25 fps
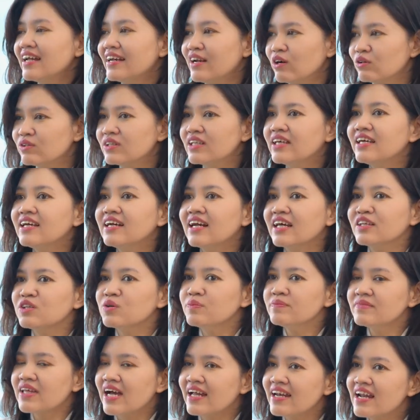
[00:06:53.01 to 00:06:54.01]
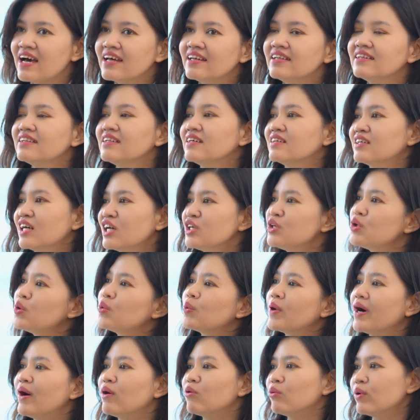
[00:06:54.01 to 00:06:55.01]
Đầu tiên là chúng ta đến từ cái nhu
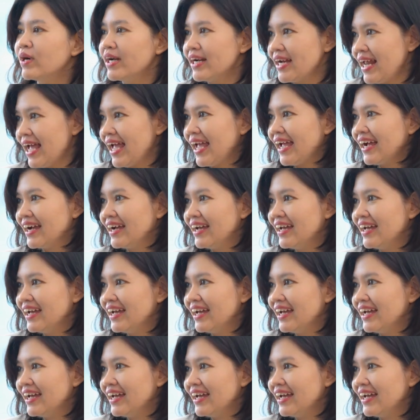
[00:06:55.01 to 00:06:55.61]
cầu của khách hàng.